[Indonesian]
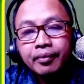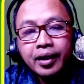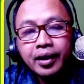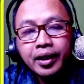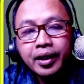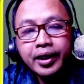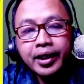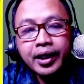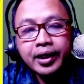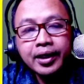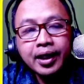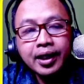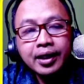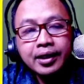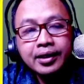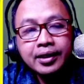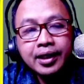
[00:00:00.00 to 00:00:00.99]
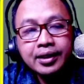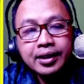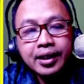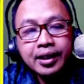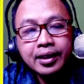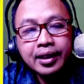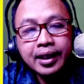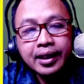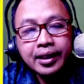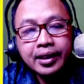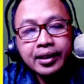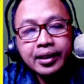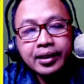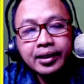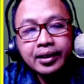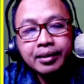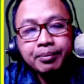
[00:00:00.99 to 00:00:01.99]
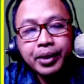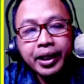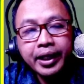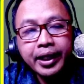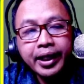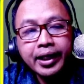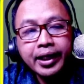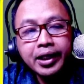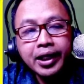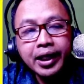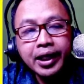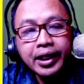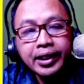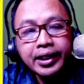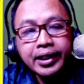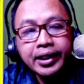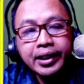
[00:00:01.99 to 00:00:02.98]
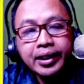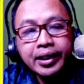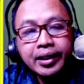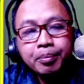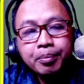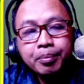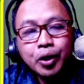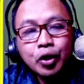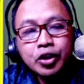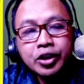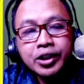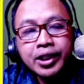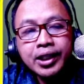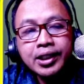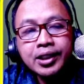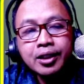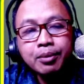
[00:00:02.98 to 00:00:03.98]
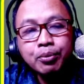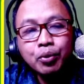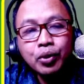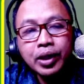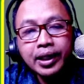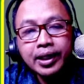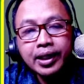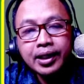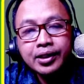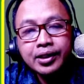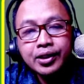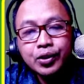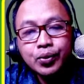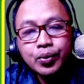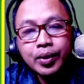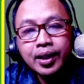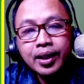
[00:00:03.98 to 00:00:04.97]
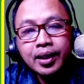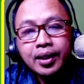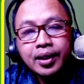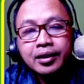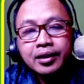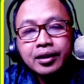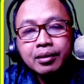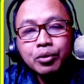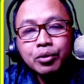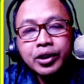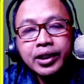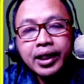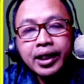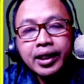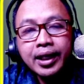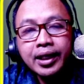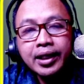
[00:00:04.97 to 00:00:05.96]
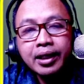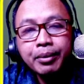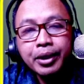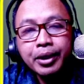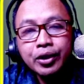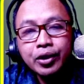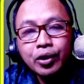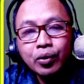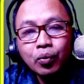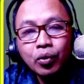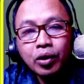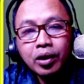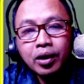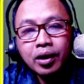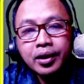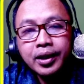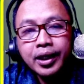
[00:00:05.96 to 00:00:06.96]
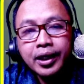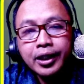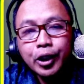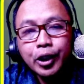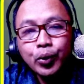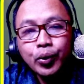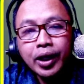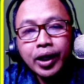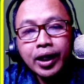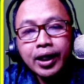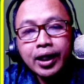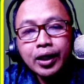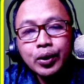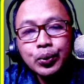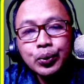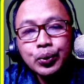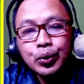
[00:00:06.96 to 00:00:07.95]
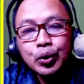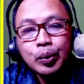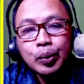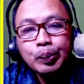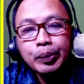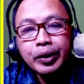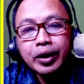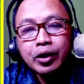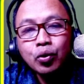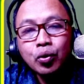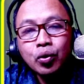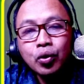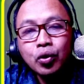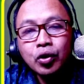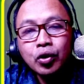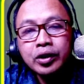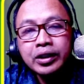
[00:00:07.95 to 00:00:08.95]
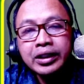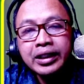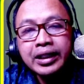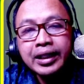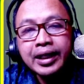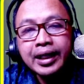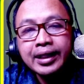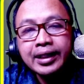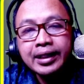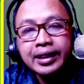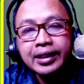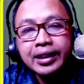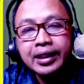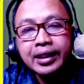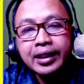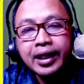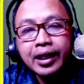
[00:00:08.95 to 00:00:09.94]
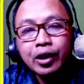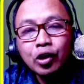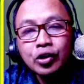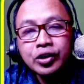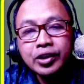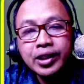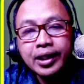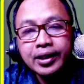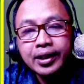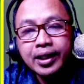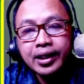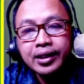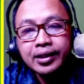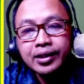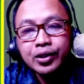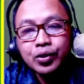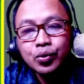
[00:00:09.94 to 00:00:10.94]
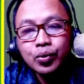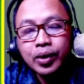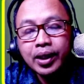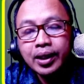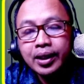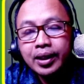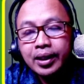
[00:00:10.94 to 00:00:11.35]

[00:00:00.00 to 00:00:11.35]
Ini adalah lintasan lari bagian dari proses kebugaran siswa. Kemudian ada meter wall yang digunakan untuk mengukur tingkat ketinggian loncatan siswa